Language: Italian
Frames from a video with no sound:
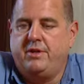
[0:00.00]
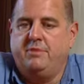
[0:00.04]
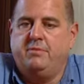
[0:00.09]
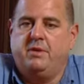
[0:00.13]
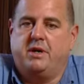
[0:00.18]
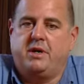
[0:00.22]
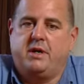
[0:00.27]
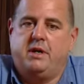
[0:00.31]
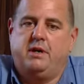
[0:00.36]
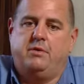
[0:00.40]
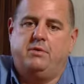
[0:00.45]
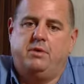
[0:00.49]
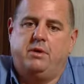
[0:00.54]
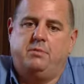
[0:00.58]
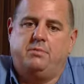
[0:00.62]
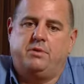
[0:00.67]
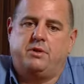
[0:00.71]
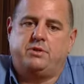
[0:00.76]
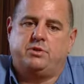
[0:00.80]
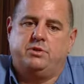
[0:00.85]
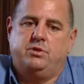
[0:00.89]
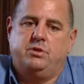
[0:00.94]
ci mancava una
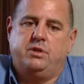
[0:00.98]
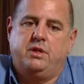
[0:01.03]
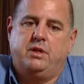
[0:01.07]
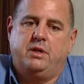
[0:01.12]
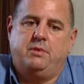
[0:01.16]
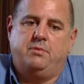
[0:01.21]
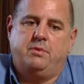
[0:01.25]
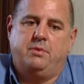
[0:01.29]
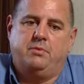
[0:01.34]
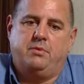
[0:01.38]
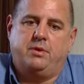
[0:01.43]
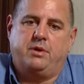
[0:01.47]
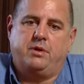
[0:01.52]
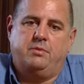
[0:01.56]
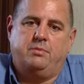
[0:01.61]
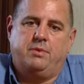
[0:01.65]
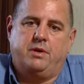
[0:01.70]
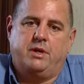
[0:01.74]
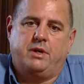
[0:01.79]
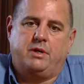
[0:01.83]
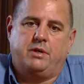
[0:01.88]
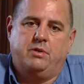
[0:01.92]
persona, l'abbiamo
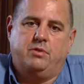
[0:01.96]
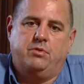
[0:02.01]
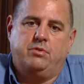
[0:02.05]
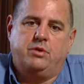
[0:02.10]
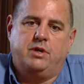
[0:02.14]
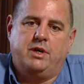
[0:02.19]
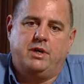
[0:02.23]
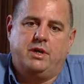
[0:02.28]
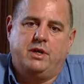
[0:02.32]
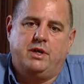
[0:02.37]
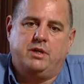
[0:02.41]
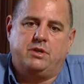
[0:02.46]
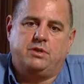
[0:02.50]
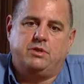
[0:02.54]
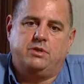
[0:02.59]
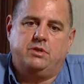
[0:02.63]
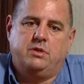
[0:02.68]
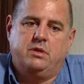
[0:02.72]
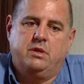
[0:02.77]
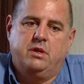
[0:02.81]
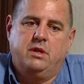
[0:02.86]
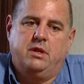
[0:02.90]
recuperata in un
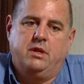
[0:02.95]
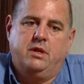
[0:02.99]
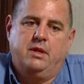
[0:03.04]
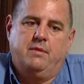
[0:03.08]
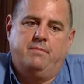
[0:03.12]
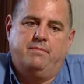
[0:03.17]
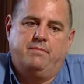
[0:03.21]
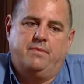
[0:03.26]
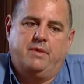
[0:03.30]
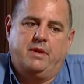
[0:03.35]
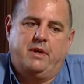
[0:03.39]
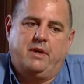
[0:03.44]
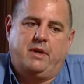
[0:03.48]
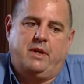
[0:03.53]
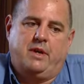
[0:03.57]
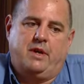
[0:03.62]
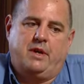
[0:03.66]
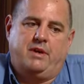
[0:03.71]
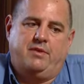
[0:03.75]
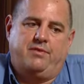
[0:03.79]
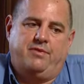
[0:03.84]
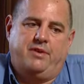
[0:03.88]
garage che
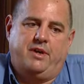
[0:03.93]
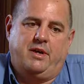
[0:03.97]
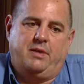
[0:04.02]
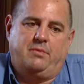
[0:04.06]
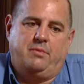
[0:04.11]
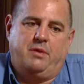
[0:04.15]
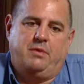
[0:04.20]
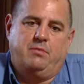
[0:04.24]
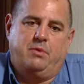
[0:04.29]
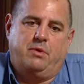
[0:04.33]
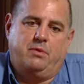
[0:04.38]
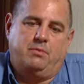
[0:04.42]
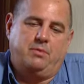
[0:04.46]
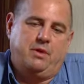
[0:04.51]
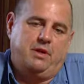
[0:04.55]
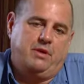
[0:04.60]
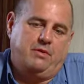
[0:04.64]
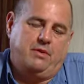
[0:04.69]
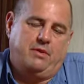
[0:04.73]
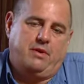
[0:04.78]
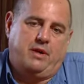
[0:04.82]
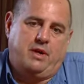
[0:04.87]
era ferma immobile,
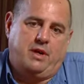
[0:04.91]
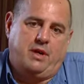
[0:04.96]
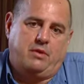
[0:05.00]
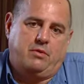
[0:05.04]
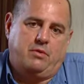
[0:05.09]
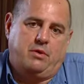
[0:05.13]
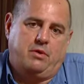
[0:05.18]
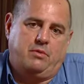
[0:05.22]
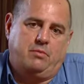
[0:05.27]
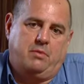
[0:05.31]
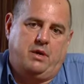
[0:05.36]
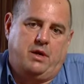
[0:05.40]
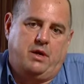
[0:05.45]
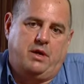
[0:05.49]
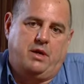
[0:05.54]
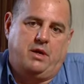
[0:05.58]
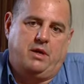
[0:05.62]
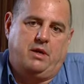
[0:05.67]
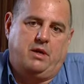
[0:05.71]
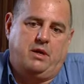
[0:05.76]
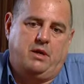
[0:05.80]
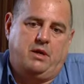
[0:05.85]
aveva l'acqua
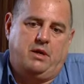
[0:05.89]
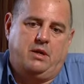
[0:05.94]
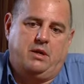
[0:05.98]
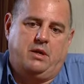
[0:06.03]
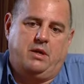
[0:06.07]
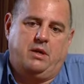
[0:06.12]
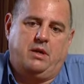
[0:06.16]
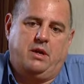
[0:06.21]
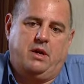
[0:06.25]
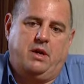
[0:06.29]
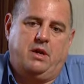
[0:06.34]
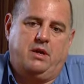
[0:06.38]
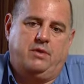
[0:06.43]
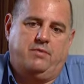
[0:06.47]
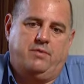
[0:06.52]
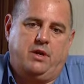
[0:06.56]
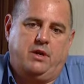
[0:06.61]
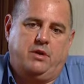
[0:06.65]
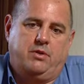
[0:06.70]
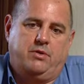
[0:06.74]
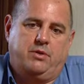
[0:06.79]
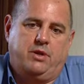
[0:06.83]
ormai a
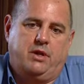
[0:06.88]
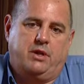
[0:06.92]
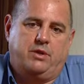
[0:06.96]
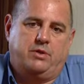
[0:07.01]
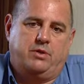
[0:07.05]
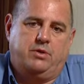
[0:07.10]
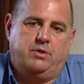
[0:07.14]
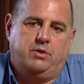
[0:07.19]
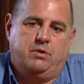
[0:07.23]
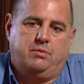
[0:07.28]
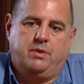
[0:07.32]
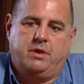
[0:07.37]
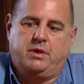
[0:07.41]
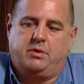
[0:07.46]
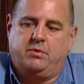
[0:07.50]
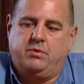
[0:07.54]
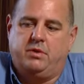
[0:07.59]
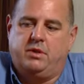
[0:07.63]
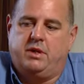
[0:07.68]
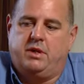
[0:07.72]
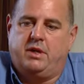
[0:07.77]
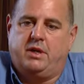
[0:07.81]
livello dell'addome e
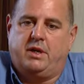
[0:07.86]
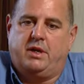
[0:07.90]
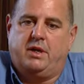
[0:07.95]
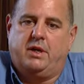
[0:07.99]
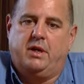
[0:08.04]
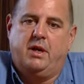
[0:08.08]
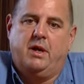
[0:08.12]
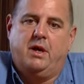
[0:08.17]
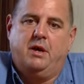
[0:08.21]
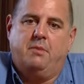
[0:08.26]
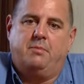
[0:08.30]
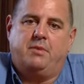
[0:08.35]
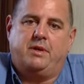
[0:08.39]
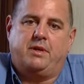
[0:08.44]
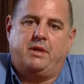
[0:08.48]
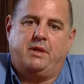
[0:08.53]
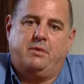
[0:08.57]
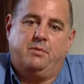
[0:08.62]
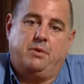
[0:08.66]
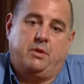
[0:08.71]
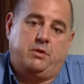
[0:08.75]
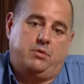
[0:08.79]
quindi era
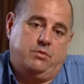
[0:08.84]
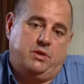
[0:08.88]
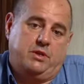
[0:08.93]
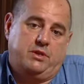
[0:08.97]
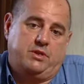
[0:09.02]
praticamente un